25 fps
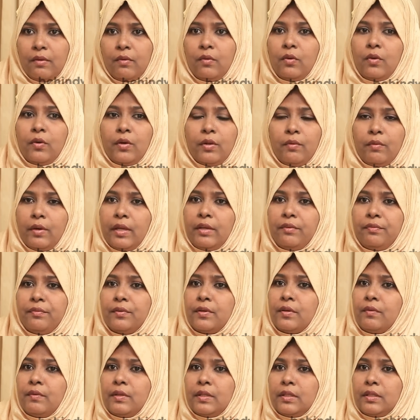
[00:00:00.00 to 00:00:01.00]
உங்களுடைய
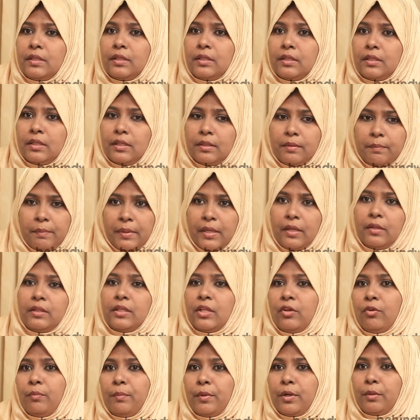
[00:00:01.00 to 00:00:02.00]
ஒய்ஃபுக்கு வந்து
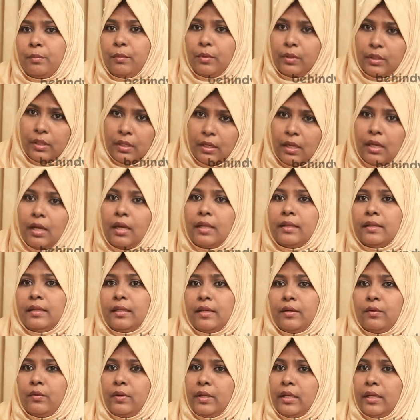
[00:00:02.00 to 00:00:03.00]
பணம் தேவைப்படும் போதெல்லாம் அந்த
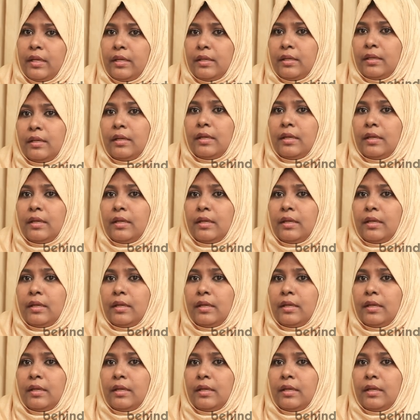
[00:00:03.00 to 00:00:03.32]
என்னுடைய